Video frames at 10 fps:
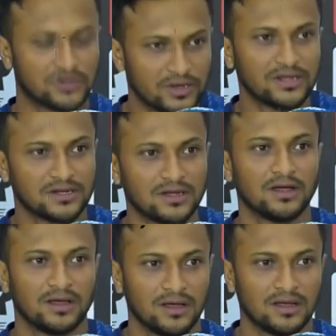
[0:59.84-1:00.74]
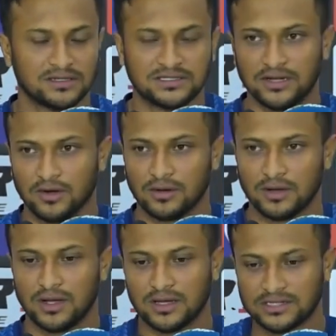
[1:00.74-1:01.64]
ডিটোরেট ছিল
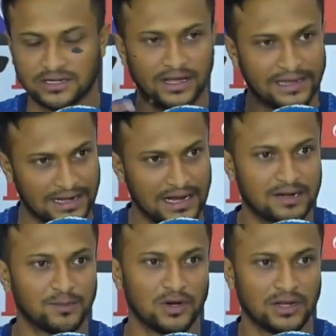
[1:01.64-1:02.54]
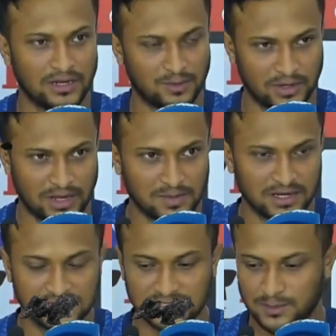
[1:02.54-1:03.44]
সেটা ইংল্যান্ড বলেন এরপরে
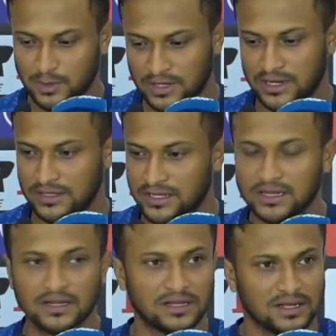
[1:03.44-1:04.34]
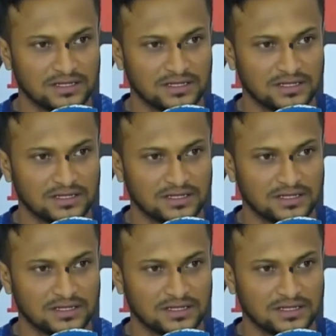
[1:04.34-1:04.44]
আফগানিস্তান বলেন অ্যান্ড দেন